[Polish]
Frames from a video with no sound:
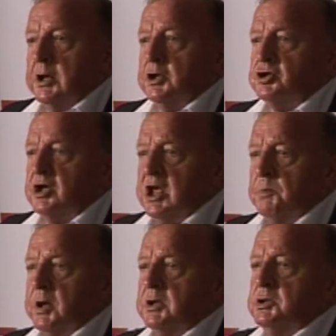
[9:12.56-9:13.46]
że nie
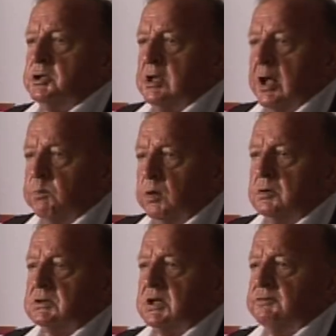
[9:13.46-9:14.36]
będzie na
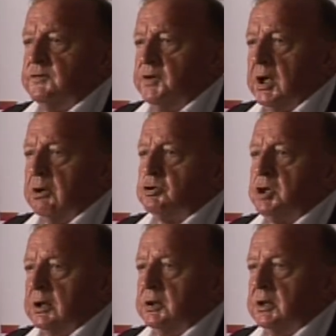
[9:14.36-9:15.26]
Polskę wywierał
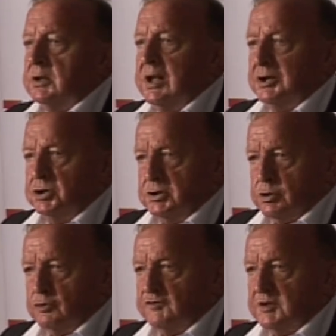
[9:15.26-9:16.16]
żadnych
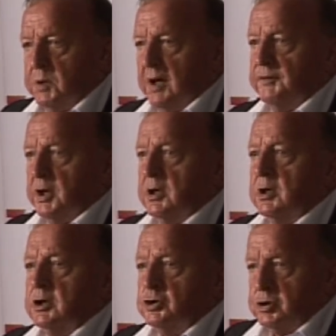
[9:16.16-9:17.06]
nacisków w sprawie
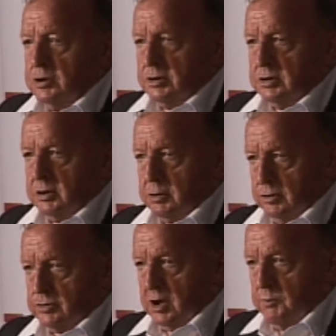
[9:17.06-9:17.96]
żydowskich
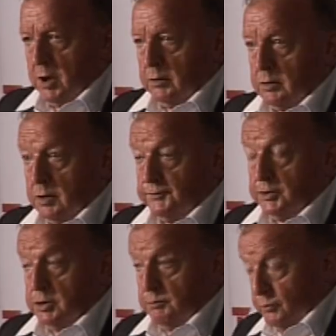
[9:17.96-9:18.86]
roszczeń
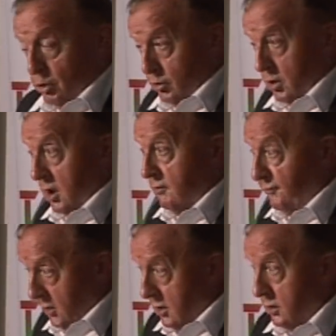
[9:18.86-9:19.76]
majątkowych i drugie
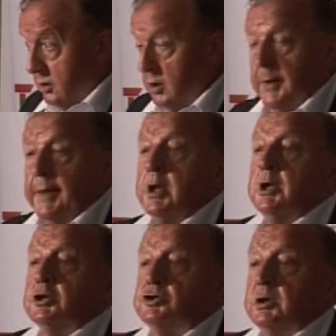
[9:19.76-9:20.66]
wtedy,
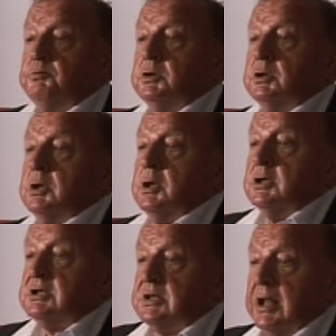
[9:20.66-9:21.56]
żeby
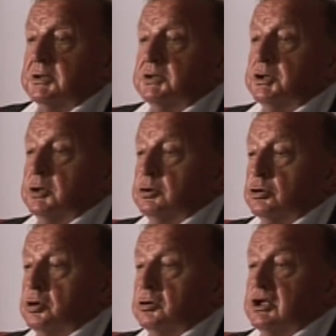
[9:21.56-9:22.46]
Stany
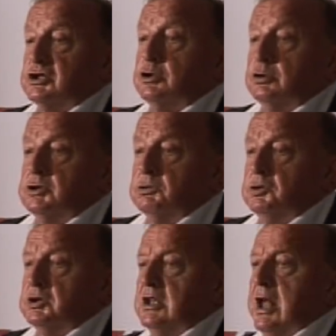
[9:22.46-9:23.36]
Zjednoczone
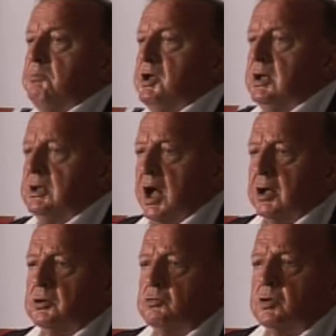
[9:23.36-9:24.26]
zgodziły się na
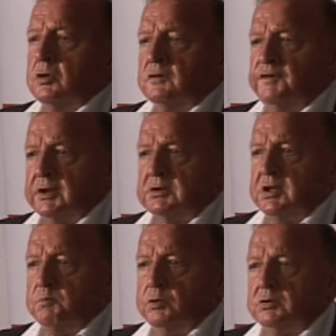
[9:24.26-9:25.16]
militarną
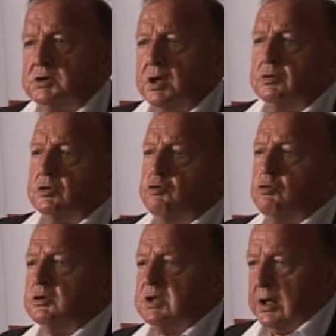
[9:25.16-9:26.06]
konwersję polskiego
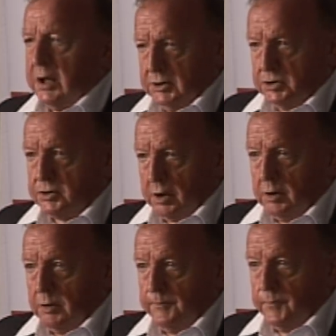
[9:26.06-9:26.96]
długu
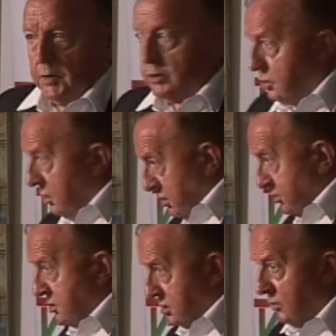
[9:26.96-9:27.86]
zagranicznego. O co
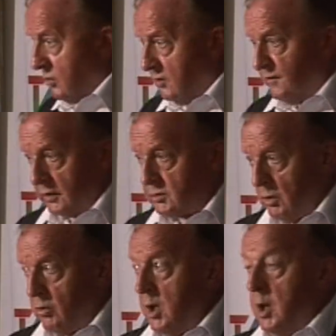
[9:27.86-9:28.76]
chodzi z tą
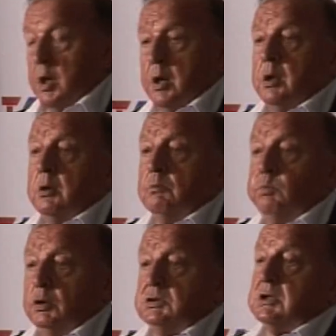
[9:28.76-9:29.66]
konwersją?
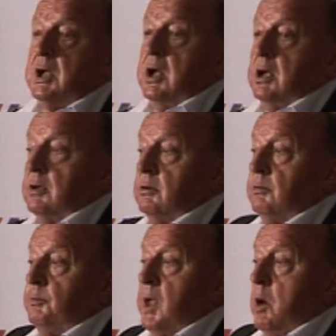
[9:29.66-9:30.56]
Polska
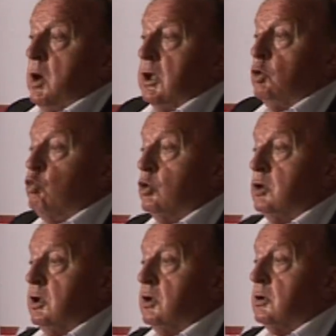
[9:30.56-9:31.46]
miała
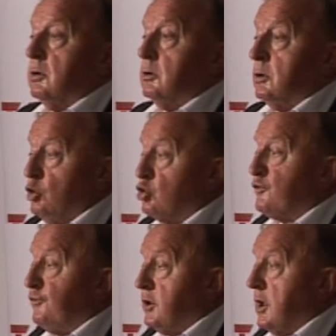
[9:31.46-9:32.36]
długi
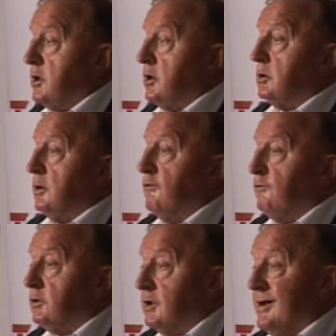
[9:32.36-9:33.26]
już wtedy
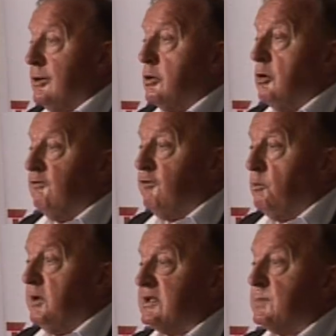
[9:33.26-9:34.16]
tylko
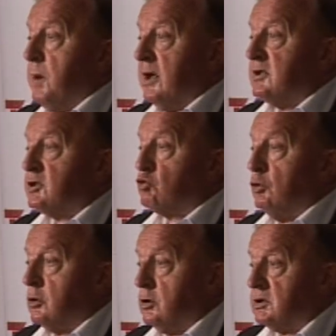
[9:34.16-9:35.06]
wobec państw
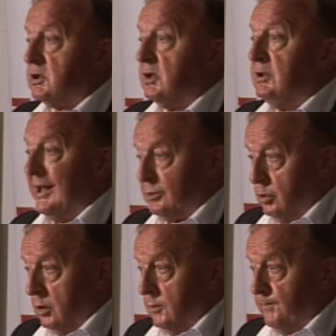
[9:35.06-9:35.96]
członkowskich
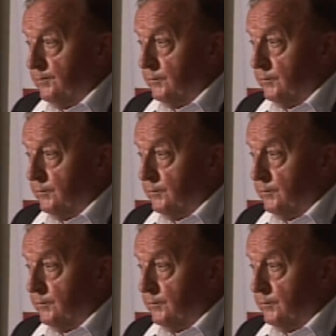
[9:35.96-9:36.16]
NATO.